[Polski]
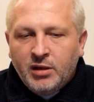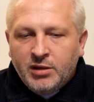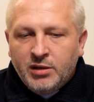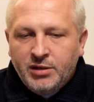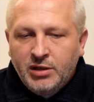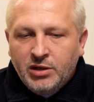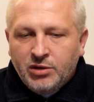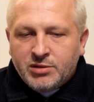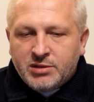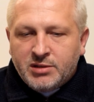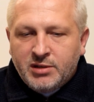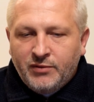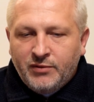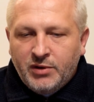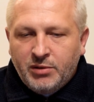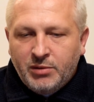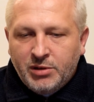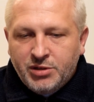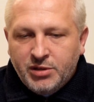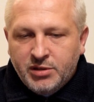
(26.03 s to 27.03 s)
Nie
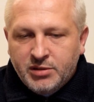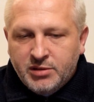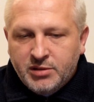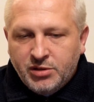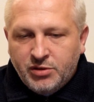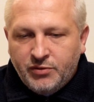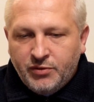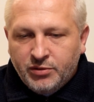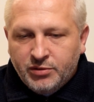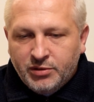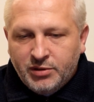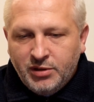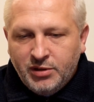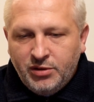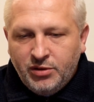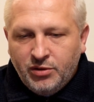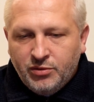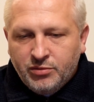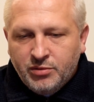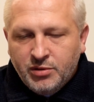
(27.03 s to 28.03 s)
rozstawała się ze
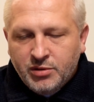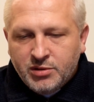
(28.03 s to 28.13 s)
świątynią,